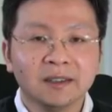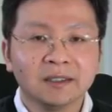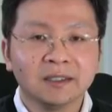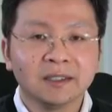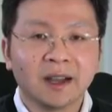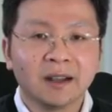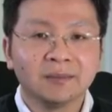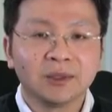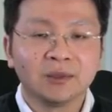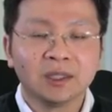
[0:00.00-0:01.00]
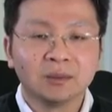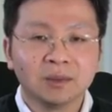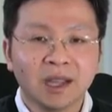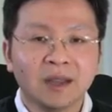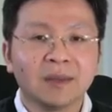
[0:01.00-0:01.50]
了一下，觉得不
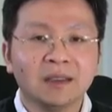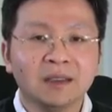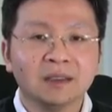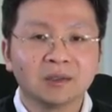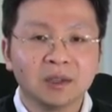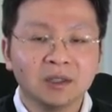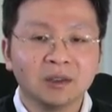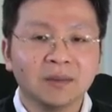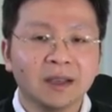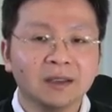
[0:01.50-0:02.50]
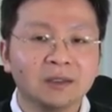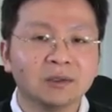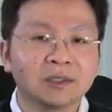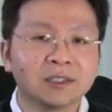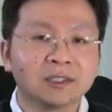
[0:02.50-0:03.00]
太满意，所以又把一中
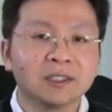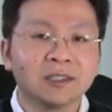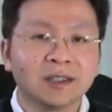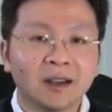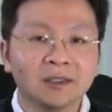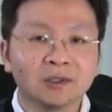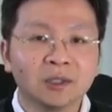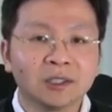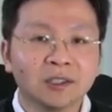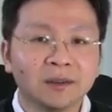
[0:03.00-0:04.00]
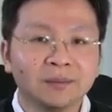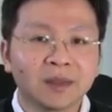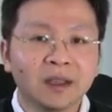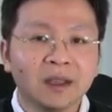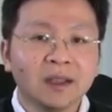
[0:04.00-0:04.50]
政策拿来说事儿。
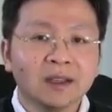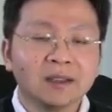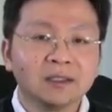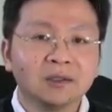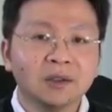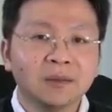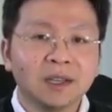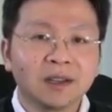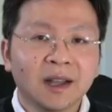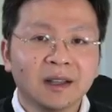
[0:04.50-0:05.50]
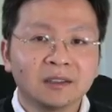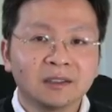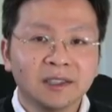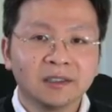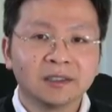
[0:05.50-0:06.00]
但是我们要看到这
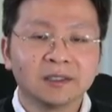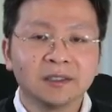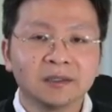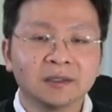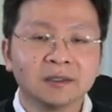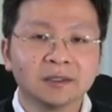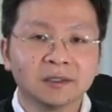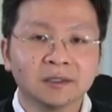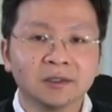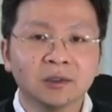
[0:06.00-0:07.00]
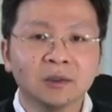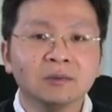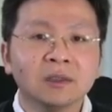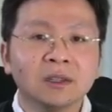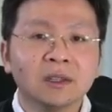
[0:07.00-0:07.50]
个事情自始至终，
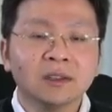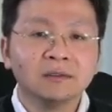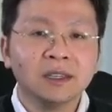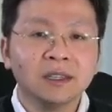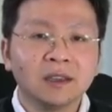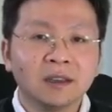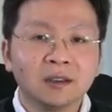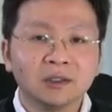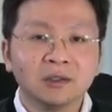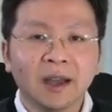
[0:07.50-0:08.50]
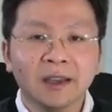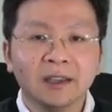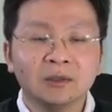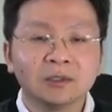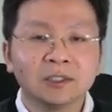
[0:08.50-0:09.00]
威胁要修改一
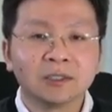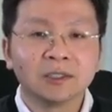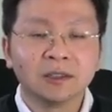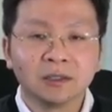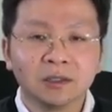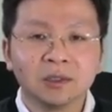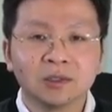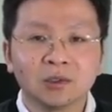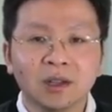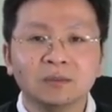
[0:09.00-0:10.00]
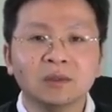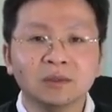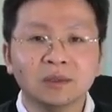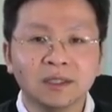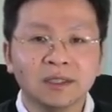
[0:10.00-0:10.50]
中政策都是川普
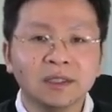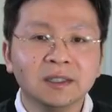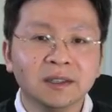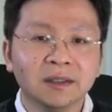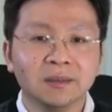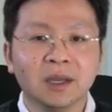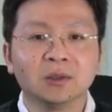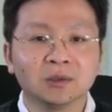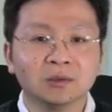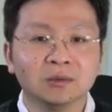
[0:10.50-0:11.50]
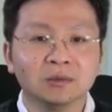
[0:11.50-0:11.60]
一个人的表述。